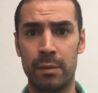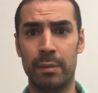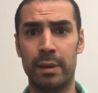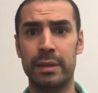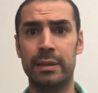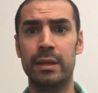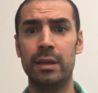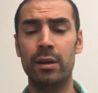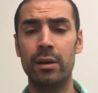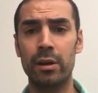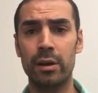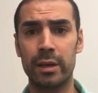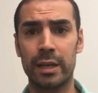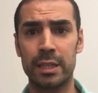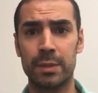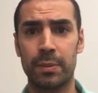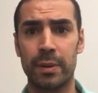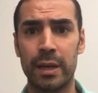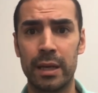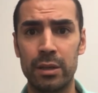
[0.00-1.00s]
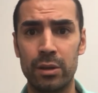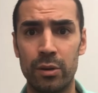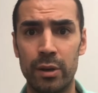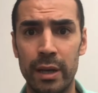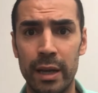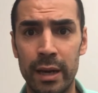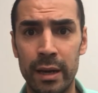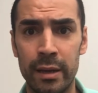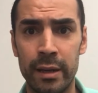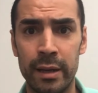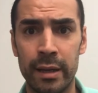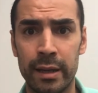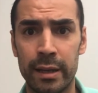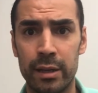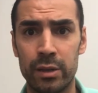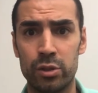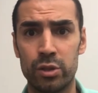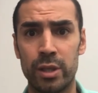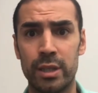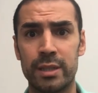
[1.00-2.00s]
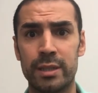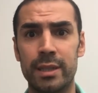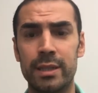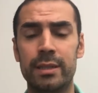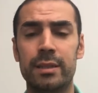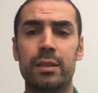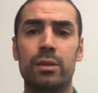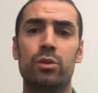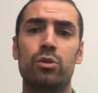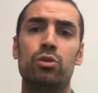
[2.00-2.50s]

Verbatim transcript: Ma dis qu'Esprit Gagnant est là, que j'existe,